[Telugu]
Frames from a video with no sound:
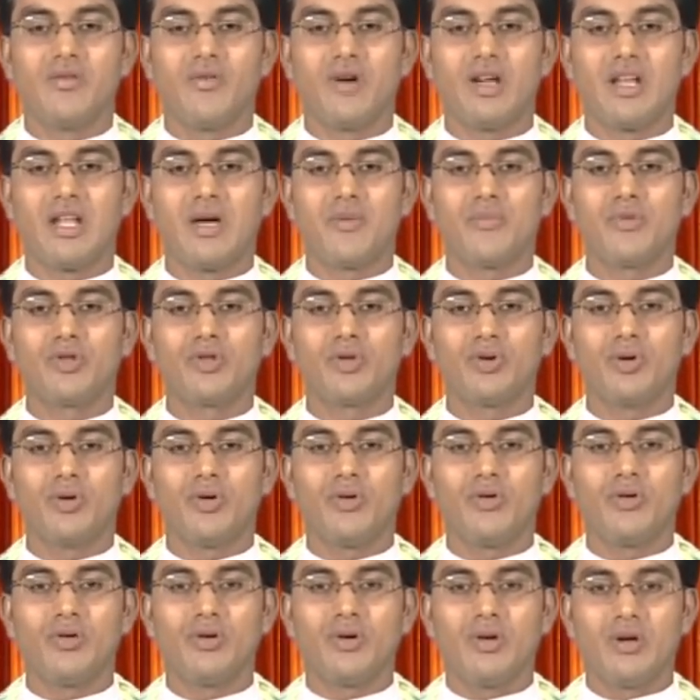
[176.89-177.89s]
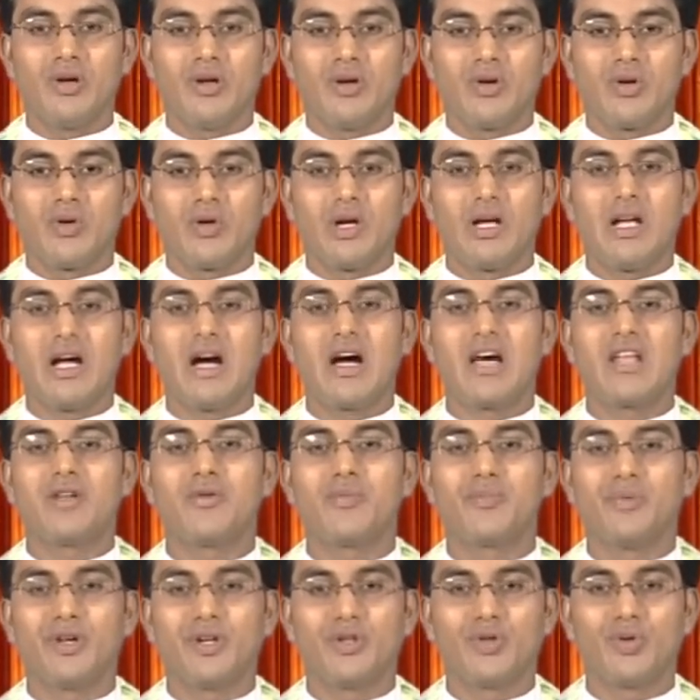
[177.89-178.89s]
వాళ్ళ అమ్మతో
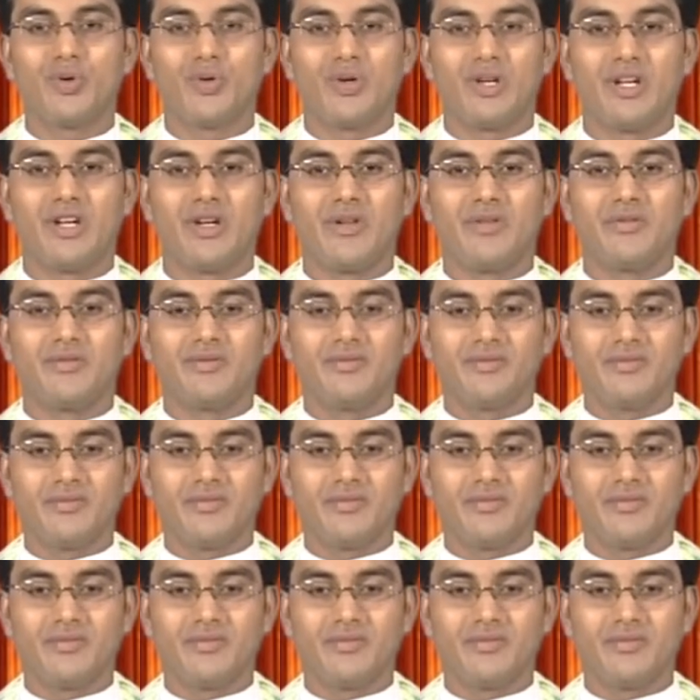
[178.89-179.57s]
గారం పెడుతూ ఉన్నాడు